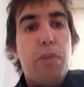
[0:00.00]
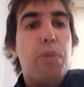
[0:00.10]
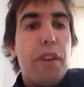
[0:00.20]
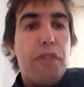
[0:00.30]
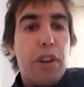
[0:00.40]
ahí
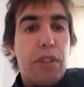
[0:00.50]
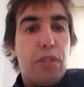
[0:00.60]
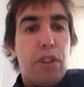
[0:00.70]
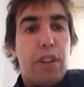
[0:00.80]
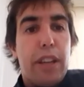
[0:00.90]
un
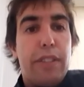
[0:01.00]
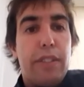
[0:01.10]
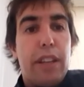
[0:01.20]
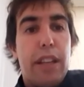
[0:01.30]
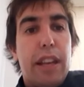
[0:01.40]
refuerzo en lo que
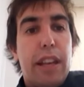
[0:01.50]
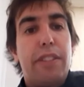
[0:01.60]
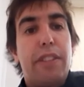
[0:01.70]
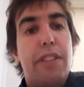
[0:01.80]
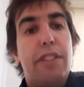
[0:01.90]
es eh, la
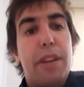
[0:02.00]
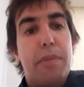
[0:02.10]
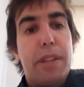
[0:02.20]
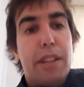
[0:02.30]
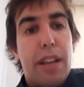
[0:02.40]
asistencia
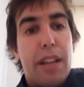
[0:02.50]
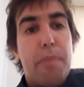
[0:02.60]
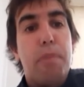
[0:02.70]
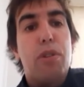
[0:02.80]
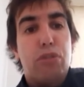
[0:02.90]
alimentaria
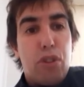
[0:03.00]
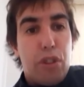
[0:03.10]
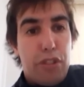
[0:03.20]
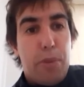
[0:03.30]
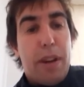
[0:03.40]
en
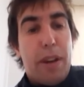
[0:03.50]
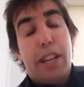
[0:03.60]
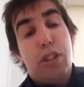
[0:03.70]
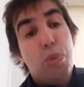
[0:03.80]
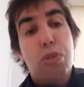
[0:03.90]
bolsones y demás,
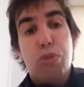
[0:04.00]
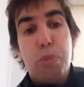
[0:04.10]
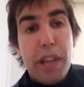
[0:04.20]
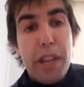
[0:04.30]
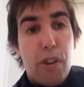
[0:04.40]
que tuvo
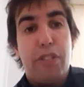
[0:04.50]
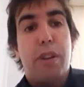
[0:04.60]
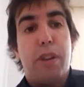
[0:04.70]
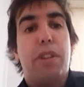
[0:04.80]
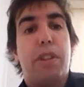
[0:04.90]
su pico
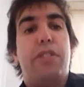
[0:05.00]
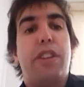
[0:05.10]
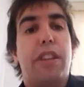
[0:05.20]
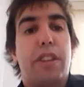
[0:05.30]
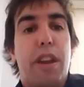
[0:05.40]
allá, como te
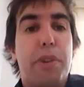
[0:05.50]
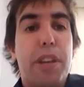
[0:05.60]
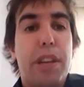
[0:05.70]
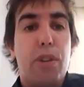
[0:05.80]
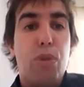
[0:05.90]
decía, entre
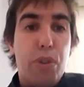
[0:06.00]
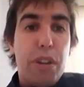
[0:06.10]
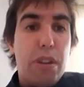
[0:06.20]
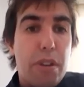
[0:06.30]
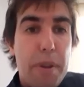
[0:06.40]
abril y
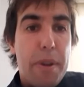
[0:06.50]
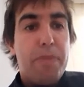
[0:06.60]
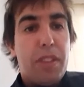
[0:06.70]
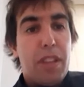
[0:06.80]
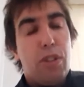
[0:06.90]
junio,
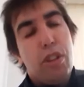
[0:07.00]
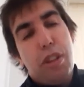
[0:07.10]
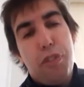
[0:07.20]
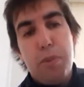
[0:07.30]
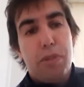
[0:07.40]

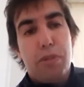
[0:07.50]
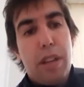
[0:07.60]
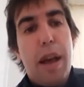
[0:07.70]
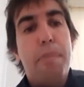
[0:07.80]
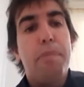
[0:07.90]
donde fuimos
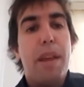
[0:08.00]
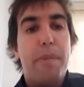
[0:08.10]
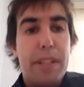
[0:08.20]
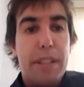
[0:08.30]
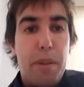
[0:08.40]

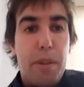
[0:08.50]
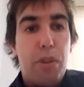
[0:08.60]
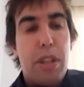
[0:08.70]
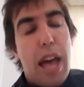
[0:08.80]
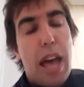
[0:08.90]
ampliamente
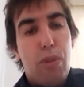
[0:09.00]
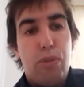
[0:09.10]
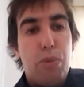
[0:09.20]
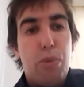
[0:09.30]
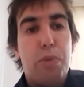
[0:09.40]

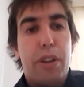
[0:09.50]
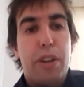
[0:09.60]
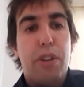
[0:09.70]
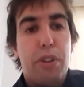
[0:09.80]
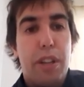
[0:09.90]
desbordados, tuvimos
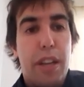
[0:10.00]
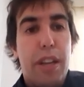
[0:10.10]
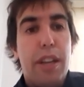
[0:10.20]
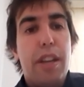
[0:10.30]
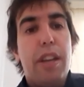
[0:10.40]
alrededor de,